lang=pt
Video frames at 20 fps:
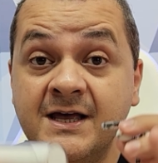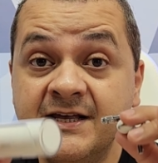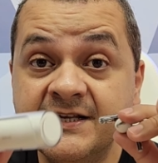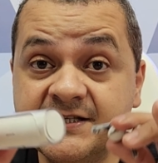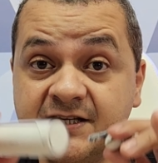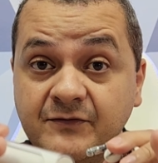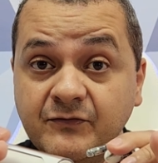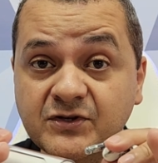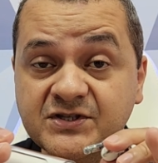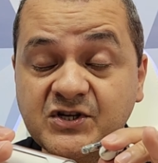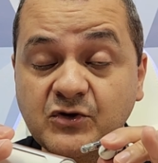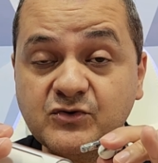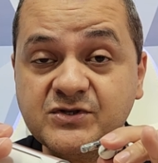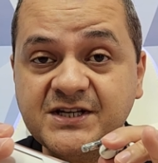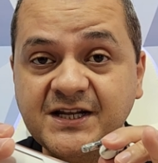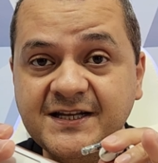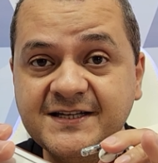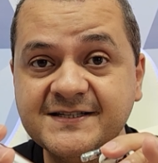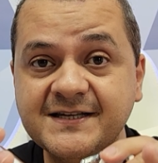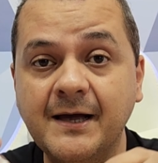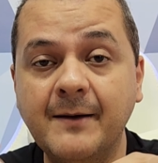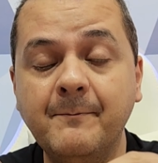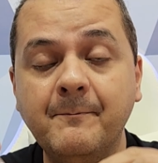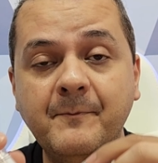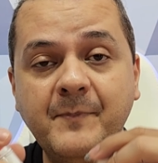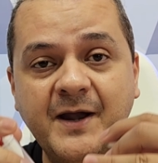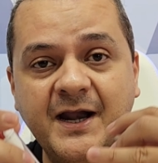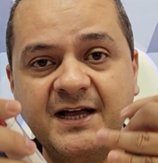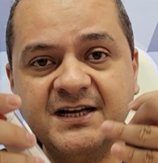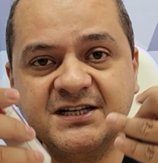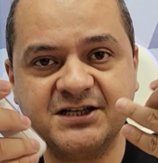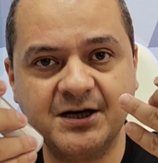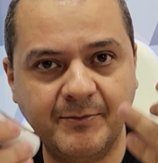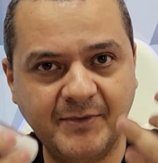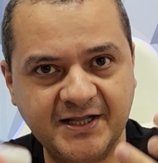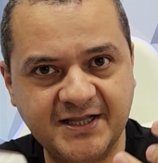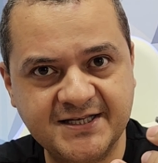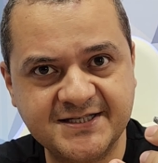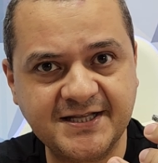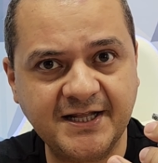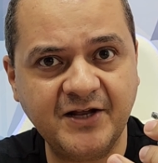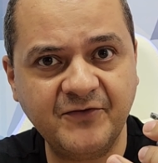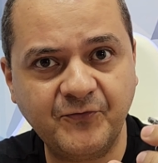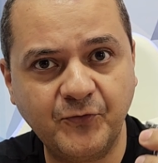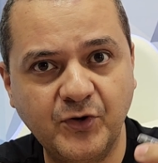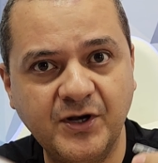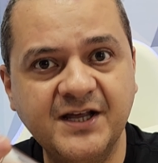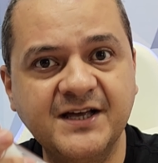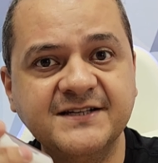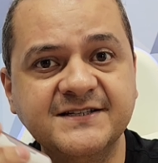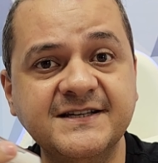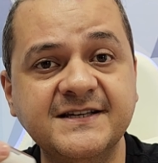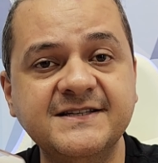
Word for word: Se você utilizar para chamadas telefônicas,